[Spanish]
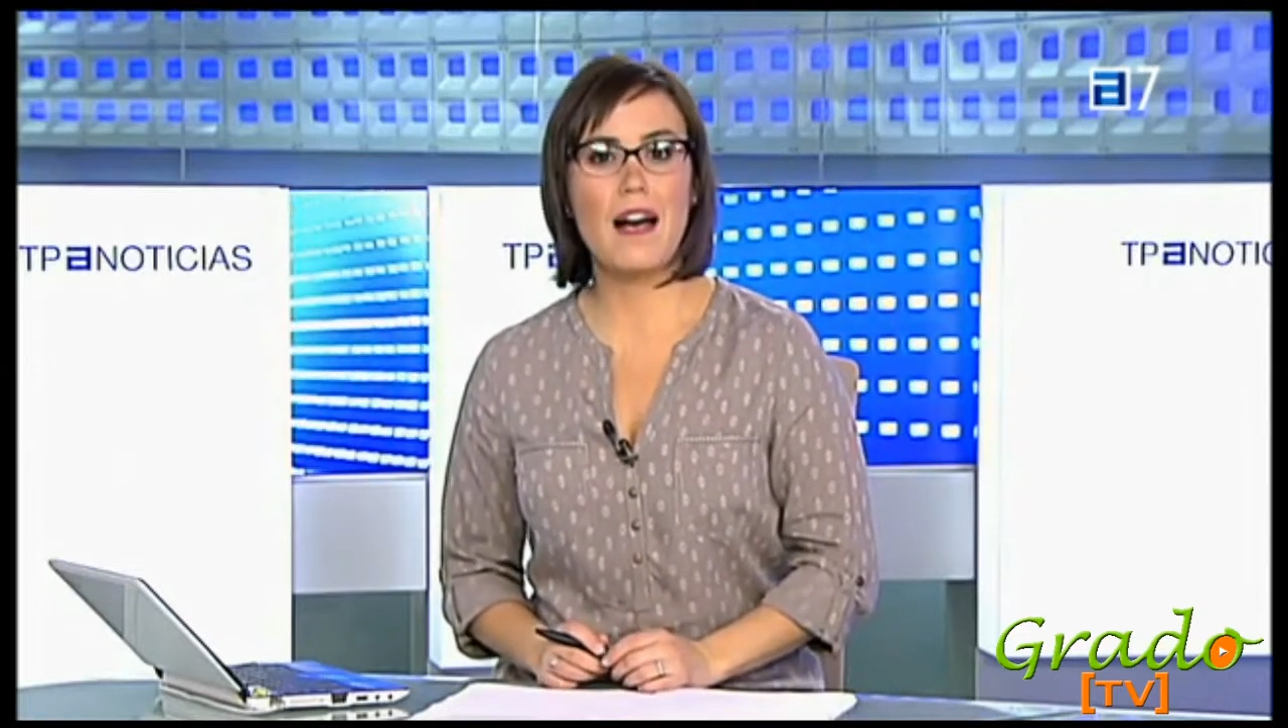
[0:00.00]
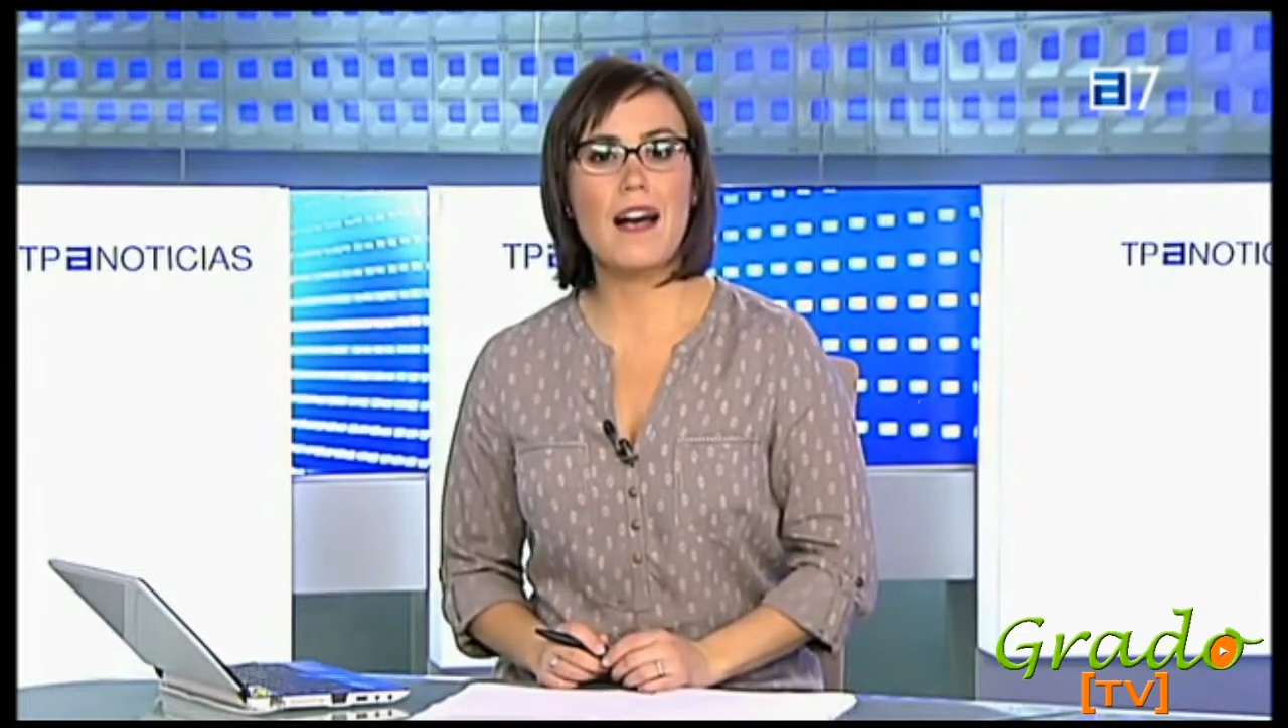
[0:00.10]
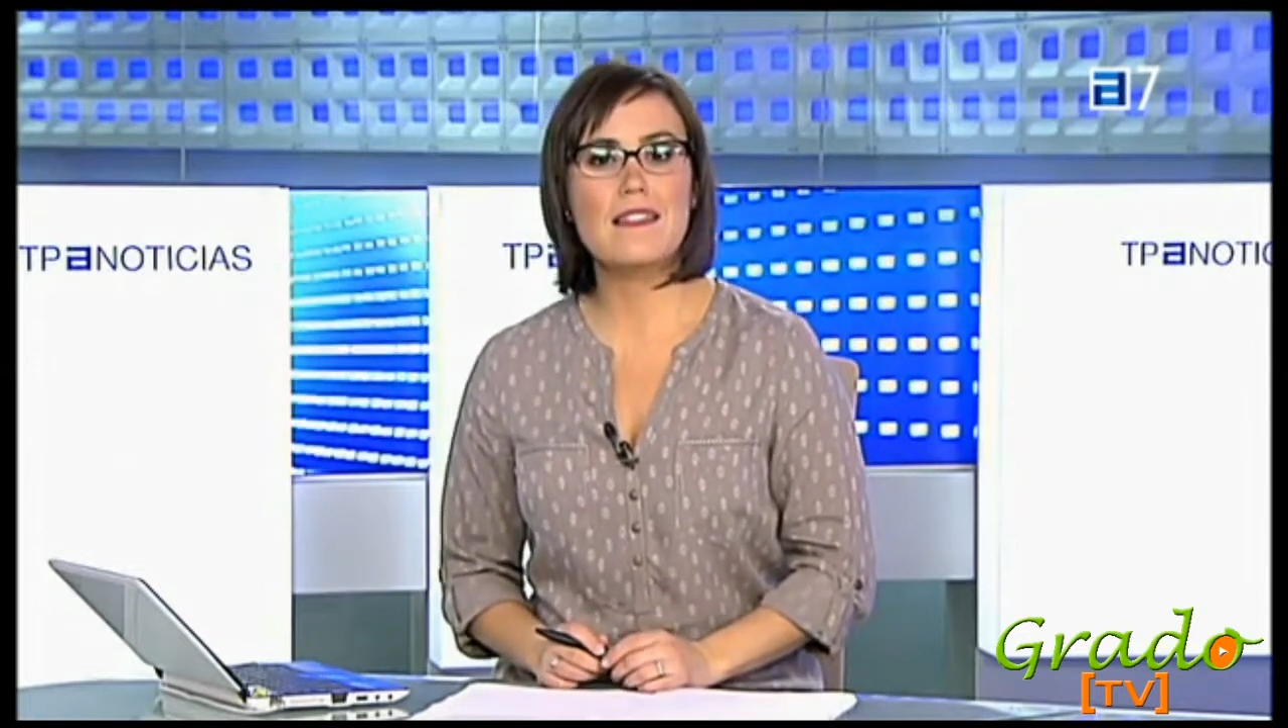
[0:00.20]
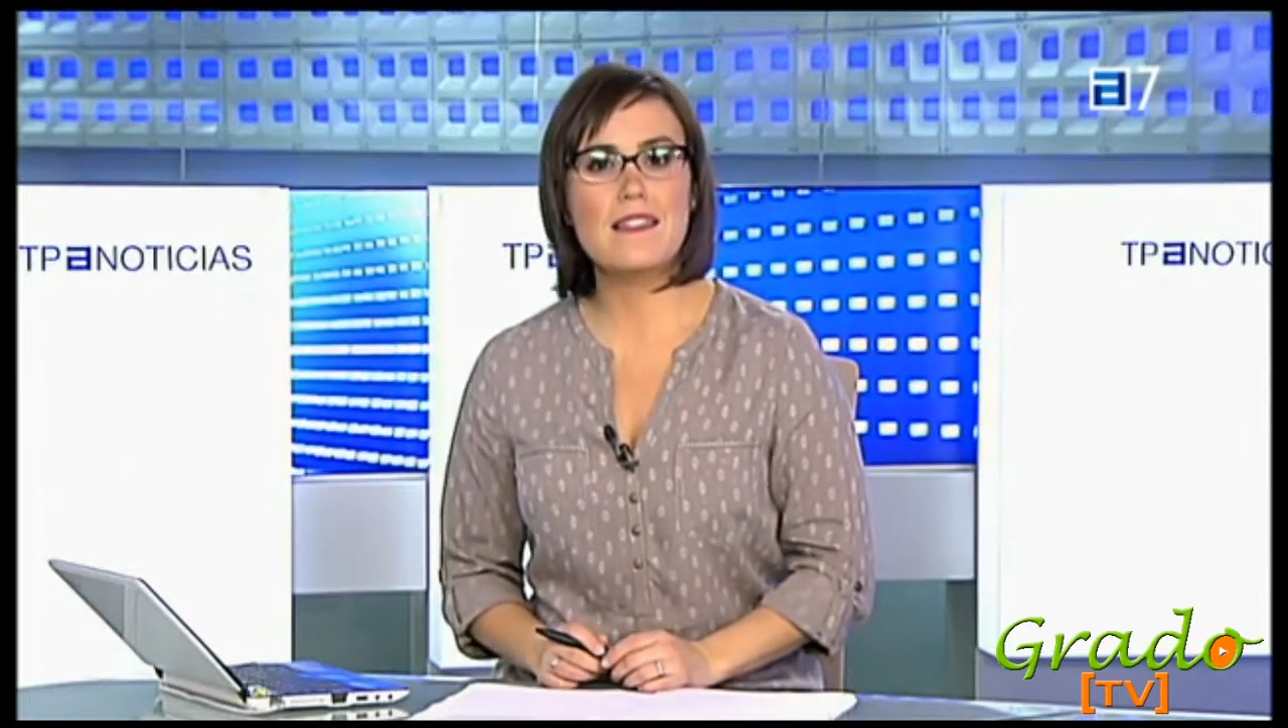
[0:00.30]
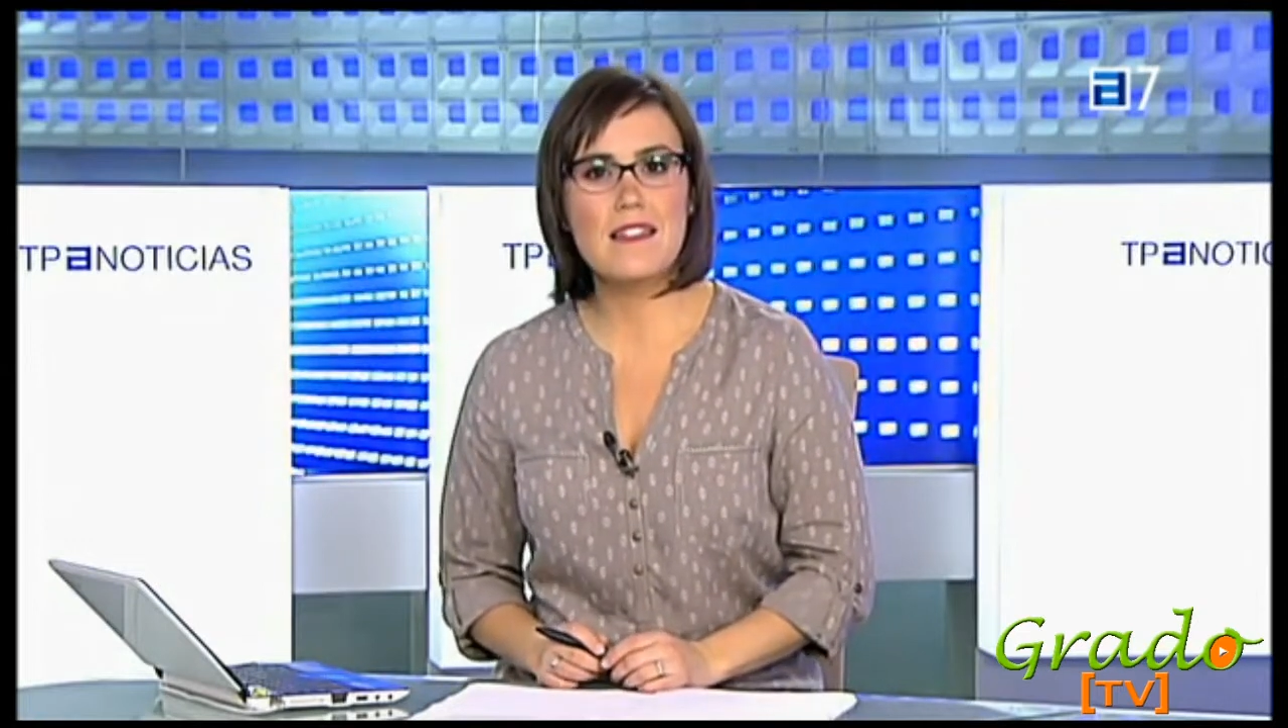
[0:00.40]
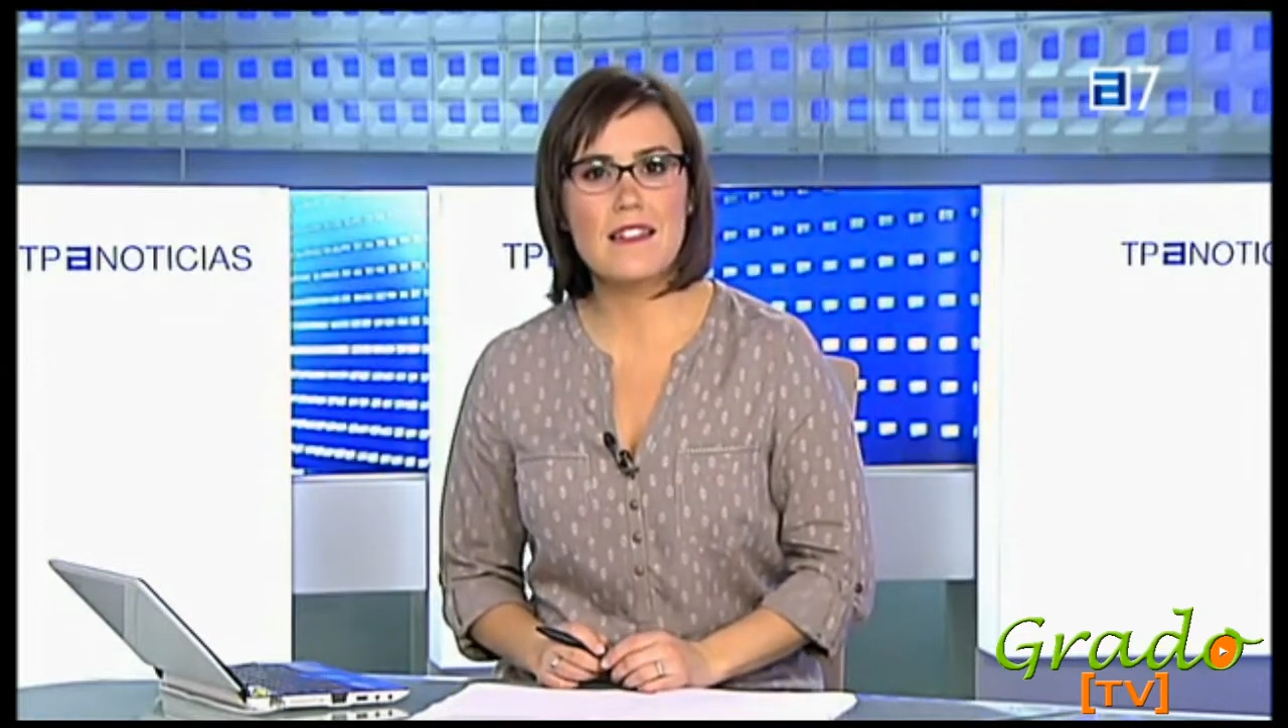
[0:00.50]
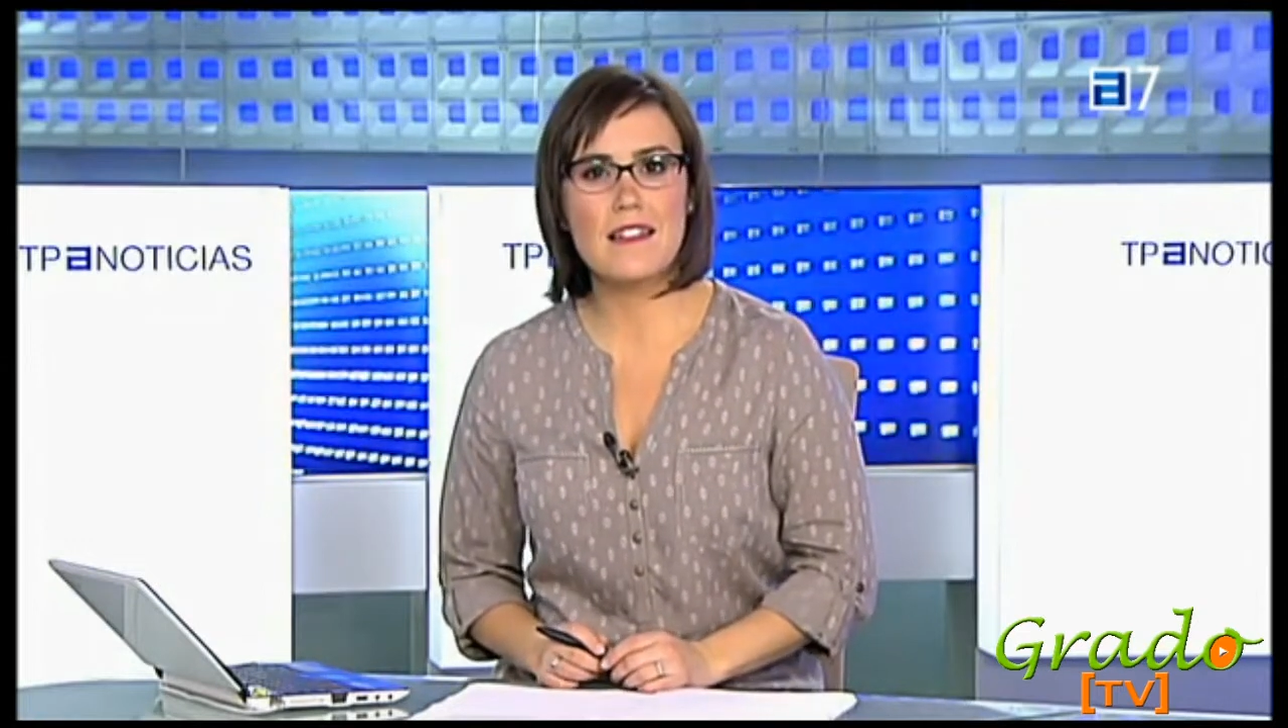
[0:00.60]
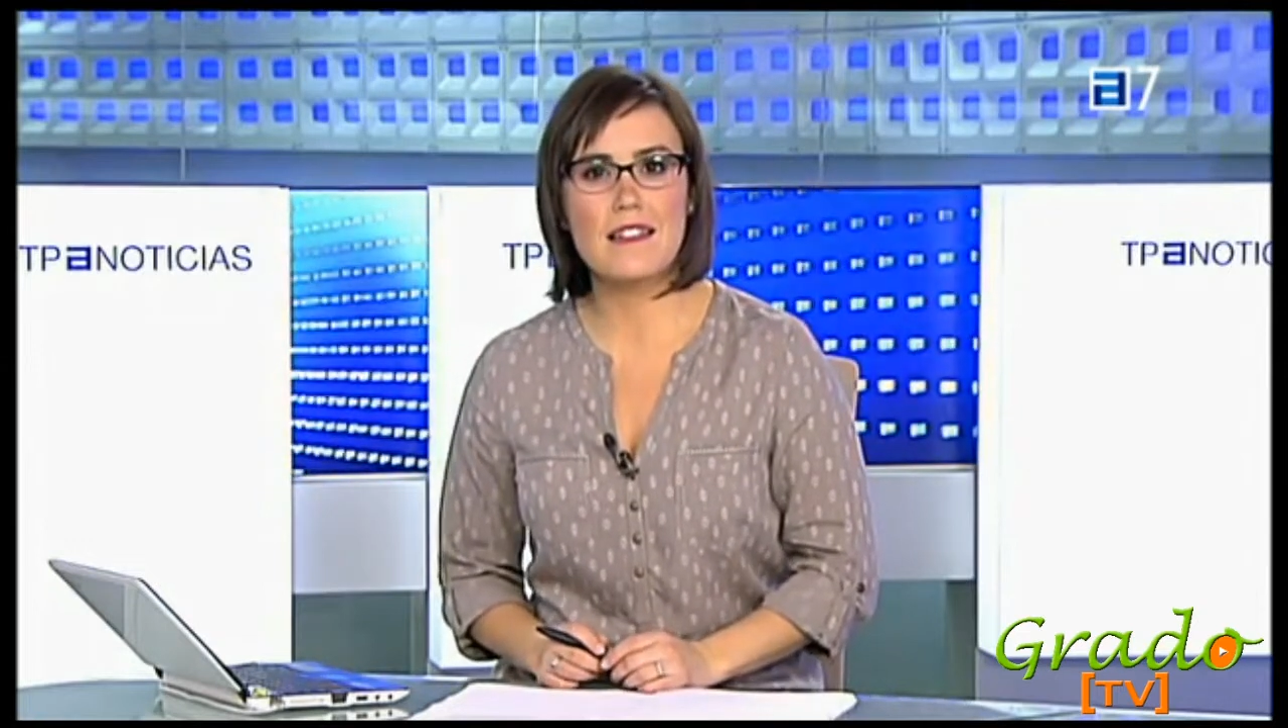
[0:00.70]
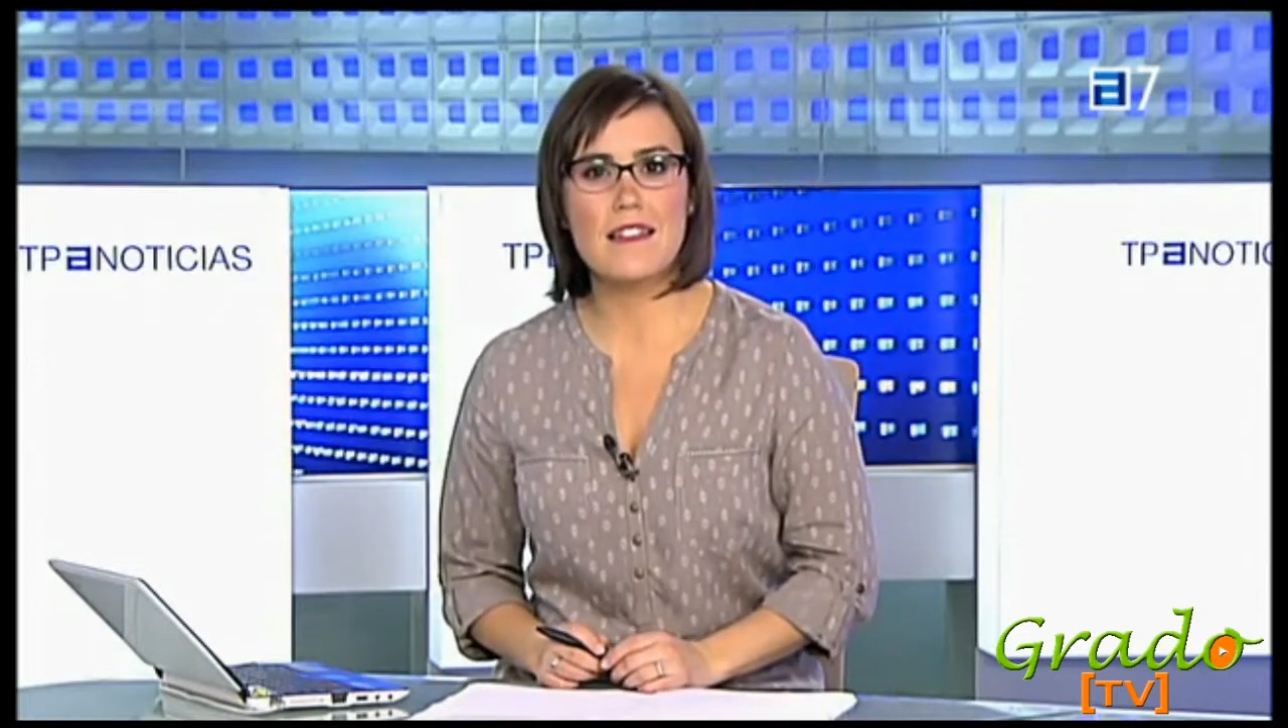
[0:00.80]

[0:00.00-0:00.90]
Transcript: a Chile